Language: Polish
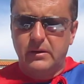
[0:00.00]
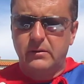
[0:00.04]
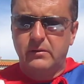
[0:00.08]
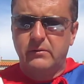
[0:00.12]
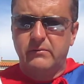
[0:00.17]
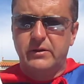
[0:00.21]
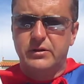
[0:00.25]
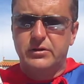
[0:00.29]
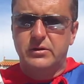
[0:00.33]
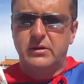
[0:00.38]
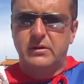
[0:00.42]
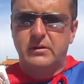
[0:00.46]
E,
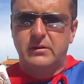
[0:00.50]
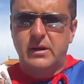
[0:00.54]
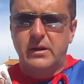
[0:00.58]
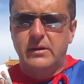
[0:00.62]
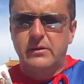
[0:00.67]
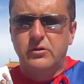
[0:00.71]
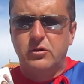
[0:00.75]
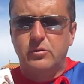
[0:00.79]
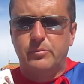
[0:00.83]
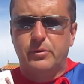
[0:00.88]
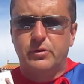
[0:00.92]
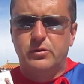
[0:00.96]
właśnie na
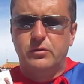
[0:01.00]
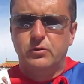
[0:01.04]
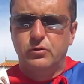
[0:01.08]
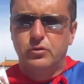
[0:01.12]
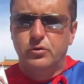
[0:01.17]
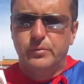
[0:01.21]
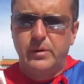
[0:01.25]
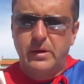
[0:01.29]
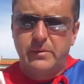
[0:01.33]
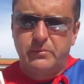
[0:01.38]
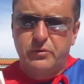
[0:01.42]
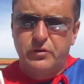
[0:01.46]
linku pod
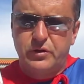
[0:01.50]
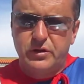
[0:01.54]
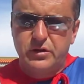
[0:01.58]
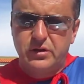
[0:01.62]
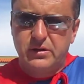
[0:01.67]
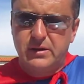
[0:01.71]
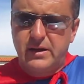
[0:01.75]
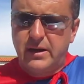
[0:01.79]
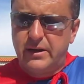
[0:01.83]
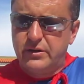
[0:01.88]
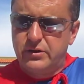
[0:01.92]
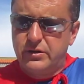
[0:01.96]
YouTube'em
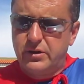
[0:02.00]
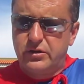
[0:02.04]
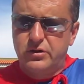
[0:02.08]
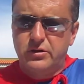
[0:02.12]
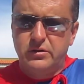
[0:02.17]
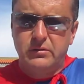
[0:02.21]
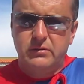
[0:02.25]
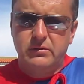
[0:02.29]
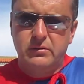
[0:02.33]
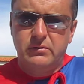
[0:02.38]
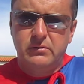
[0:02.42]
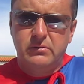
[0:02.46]
możecie znaleźć nasze